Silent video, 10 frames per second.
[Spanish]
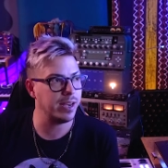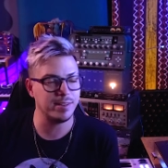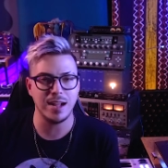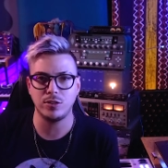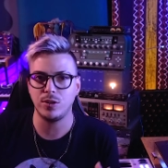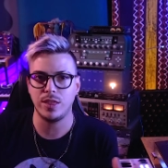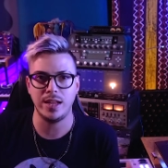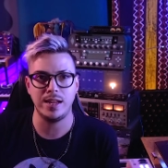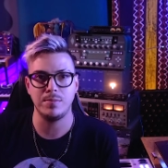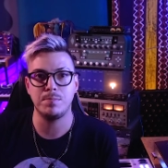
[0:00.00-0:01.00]
tres actos
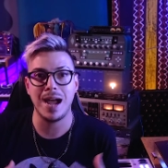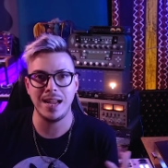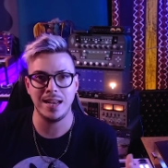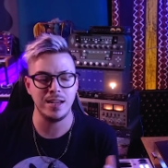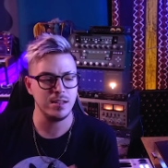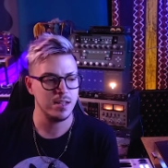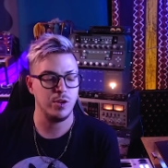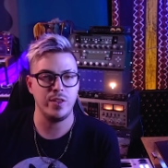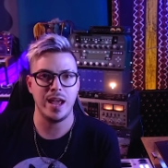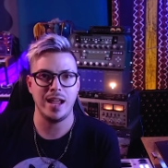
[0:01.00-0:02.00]
de baile
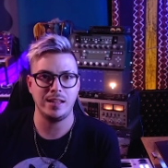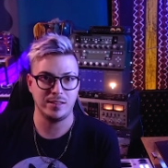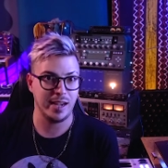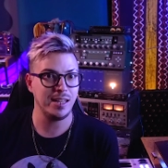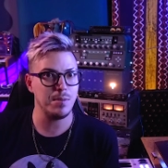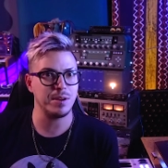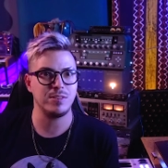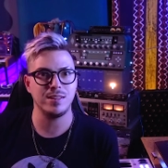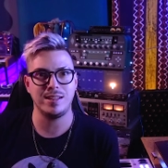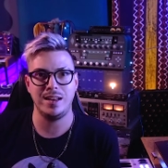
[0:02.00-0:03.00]
donde hay 30
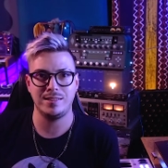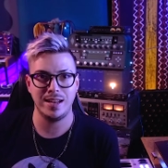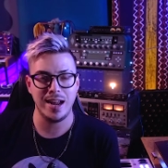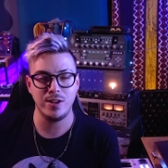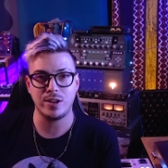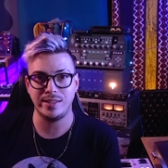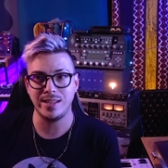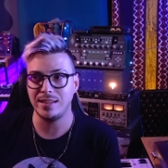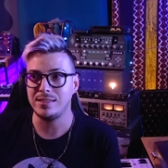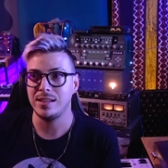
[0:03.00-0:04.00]
personas en el escenario,
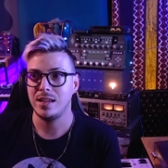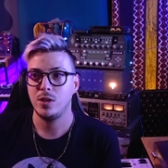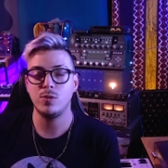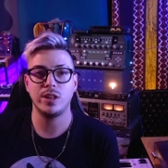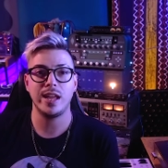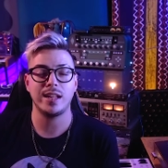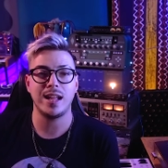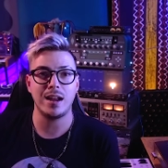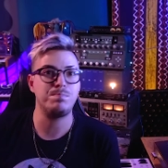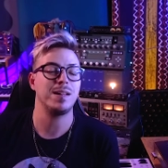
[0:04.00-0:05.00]
quizás, y uno tiene que
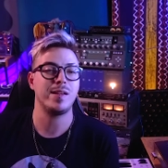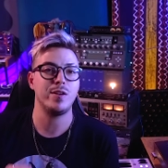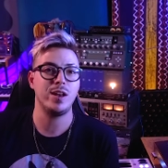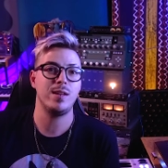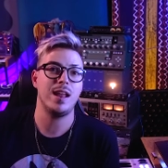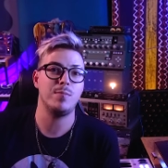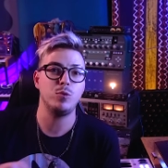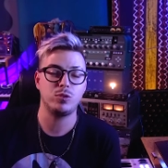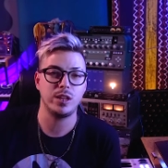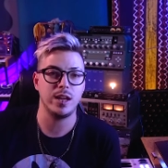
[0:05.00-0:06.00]
estar pasándoles la
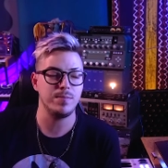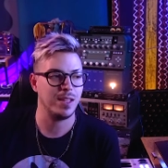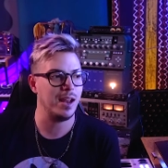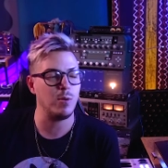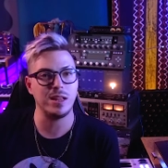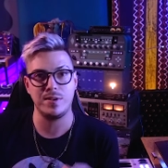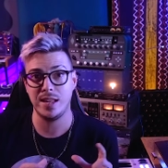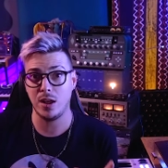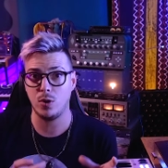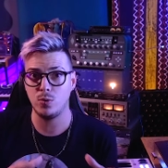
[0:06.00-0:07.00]
música, en la cual te
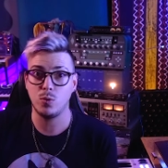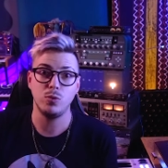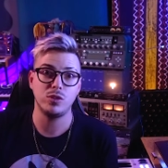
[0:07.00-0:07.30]
venían con un